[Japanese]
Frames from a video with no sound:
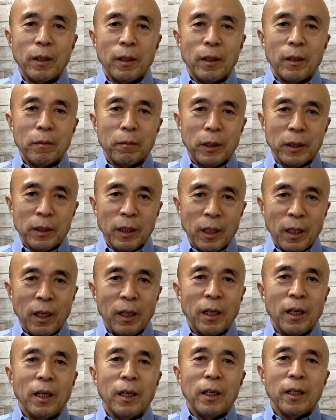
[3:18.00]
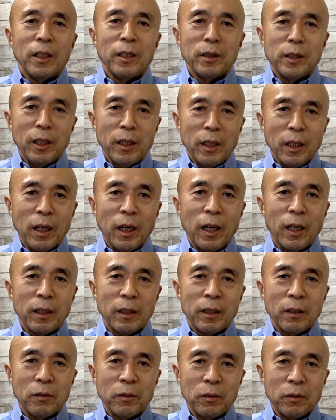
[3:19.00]
また日銭が入っ
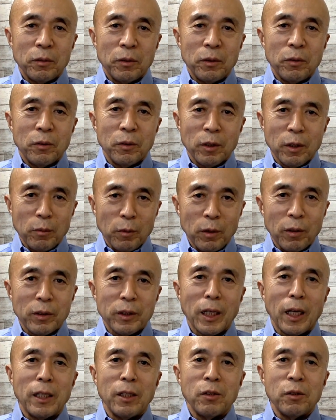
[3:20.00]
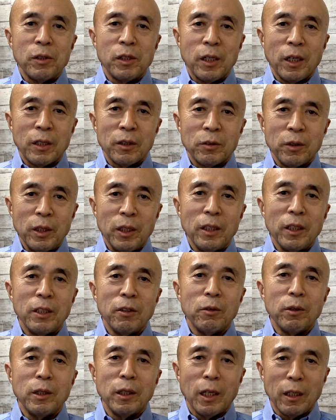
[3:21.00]
てくるということも参入しやすい理由
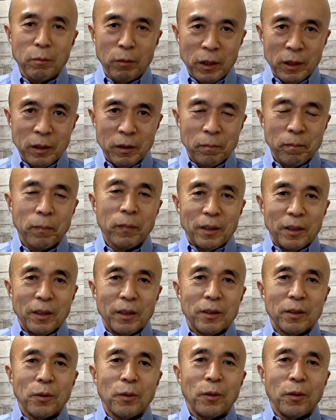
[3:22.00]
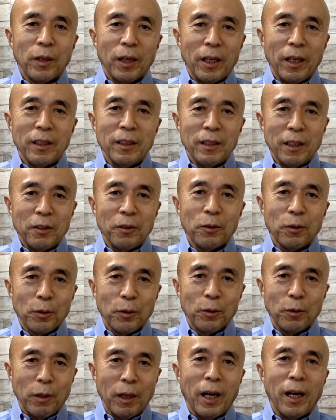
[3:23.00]
になります。そこから言えること
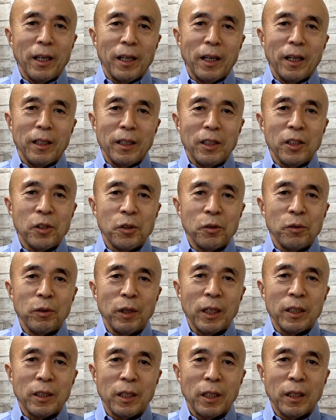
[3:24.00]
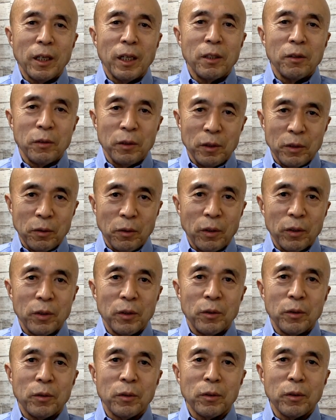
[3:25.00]
は、やはり収益性が低いとい
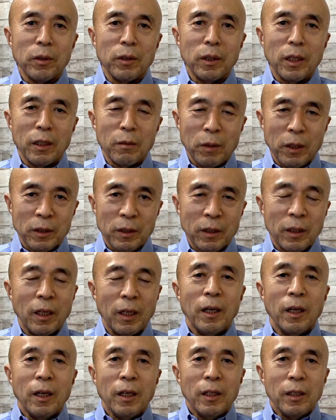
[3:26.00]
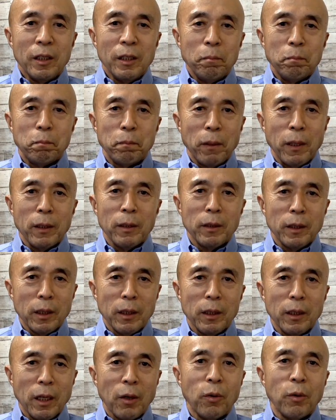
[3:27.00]
うことになります。一般的
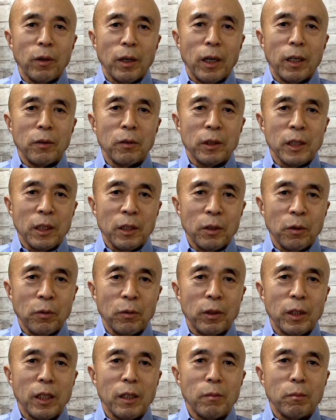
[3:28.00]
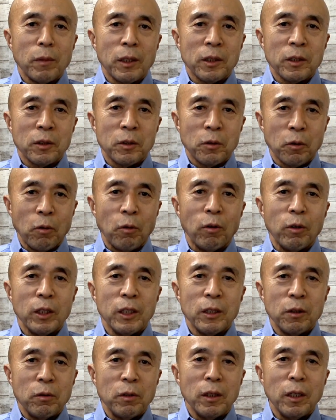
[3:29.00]
な他の企業で言いますと、1
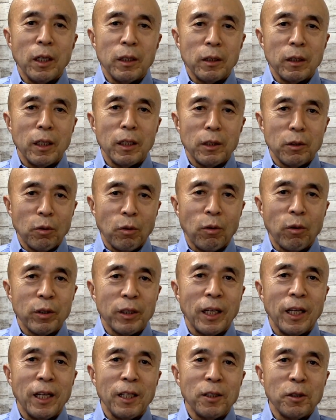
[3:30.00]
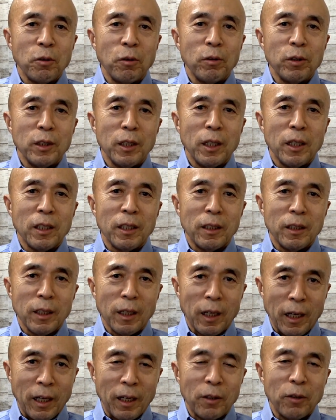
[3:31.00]
人当たりの経常利益
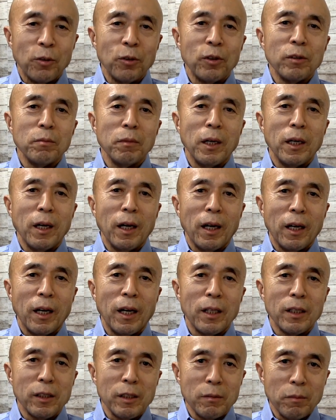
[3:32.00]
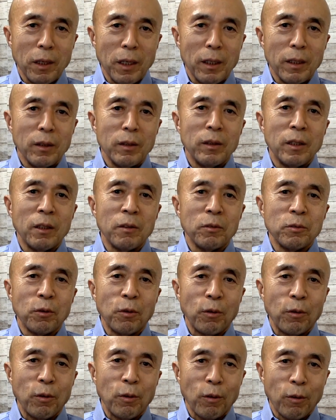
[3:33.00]
が6万から8万出ると
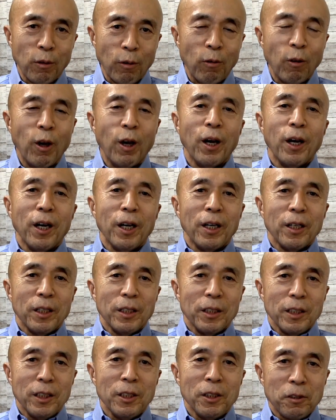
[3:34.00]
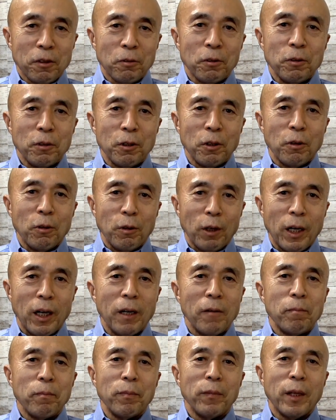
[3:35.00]
ころ、飲食業は
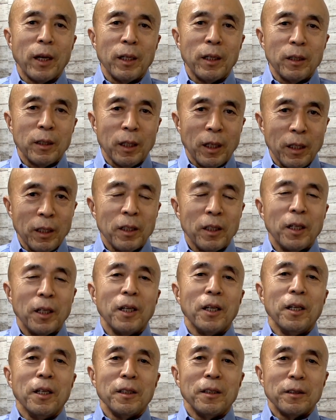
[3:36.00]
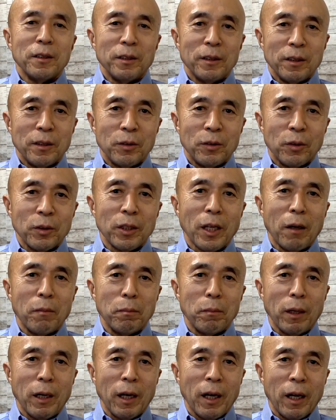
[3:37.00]
だいたい、えと3
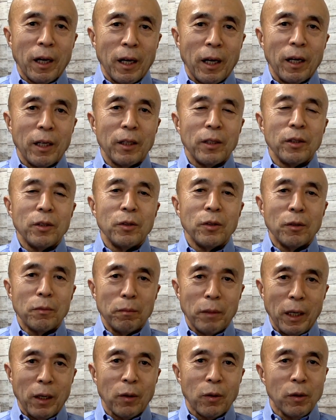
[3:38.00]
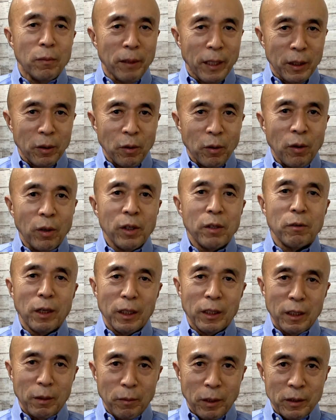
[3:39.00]
万から4万、5万と言われ
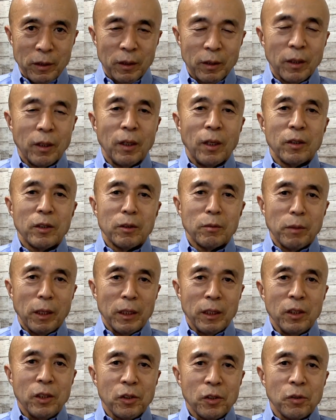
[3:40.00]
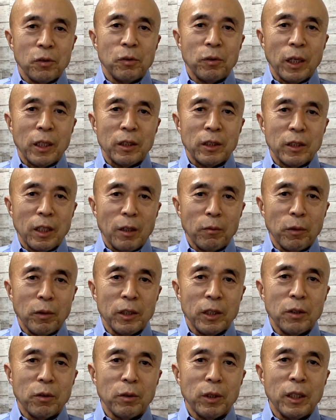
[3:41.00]
ています。つまり収益性も非
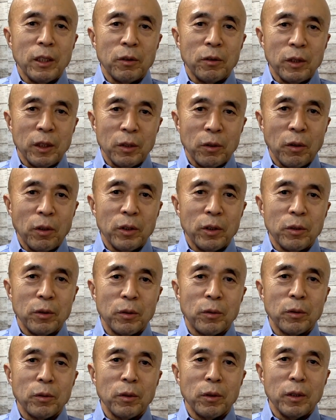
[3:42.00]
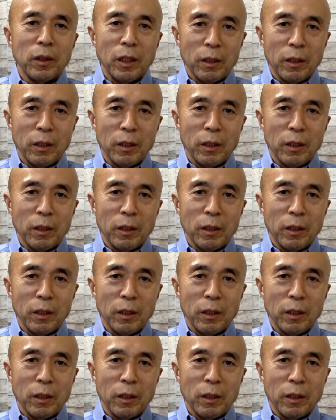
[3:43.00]
常に低いということになり